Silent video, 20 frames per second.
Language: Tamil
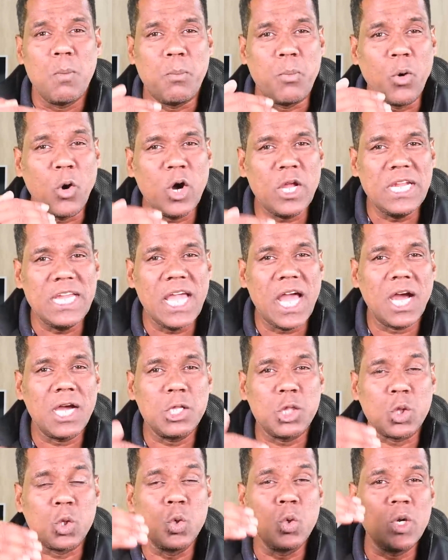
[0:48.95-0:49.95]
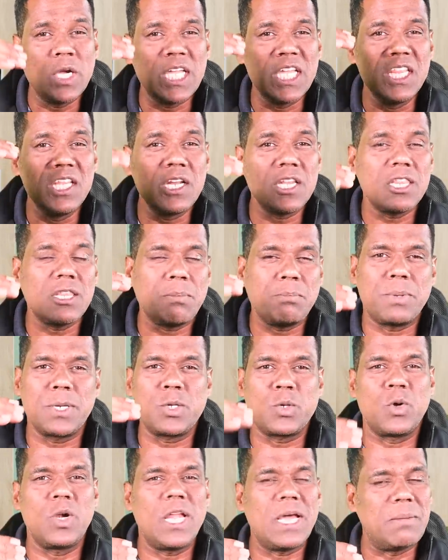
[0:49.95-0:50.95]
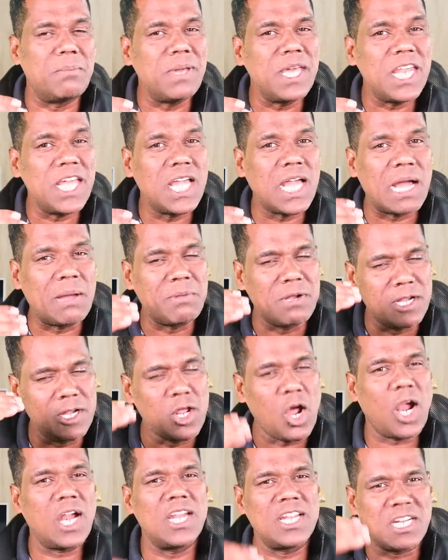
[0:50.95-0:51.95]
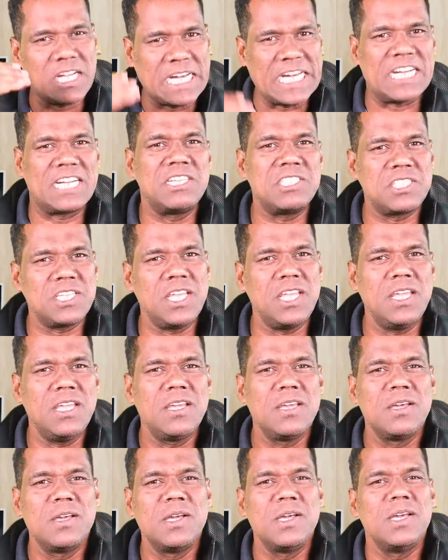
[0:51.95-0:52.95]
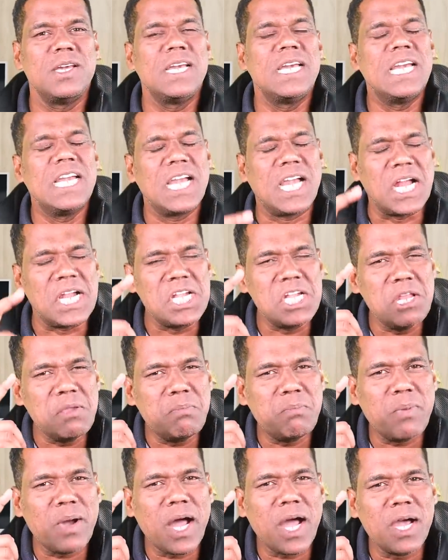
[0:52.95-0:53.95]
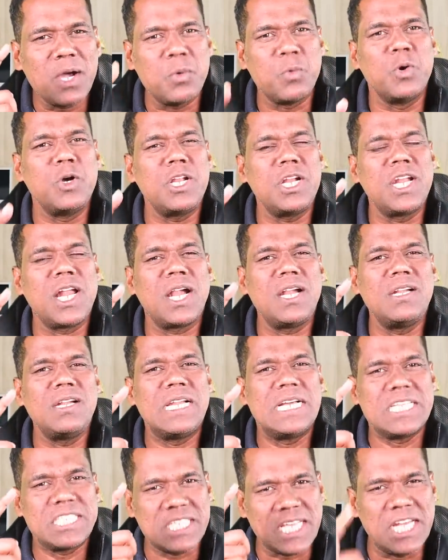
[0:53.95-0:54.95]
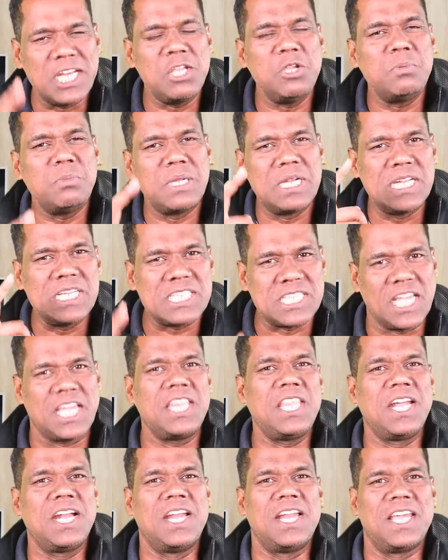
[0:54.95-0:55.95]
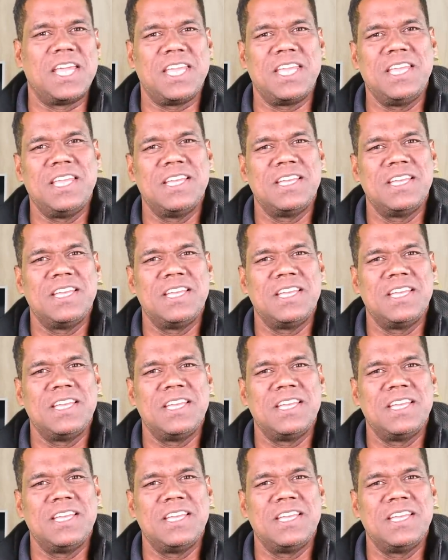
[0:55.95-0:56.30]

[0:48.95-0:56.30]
போலியாக தூக்கி நிறுத்தப்பட்டுள்ள அமெரிக்காவின் டாலர் கரன்சி கண்டிப்பாக ஒரு நாள் சரியும் என்ற செய்திகளை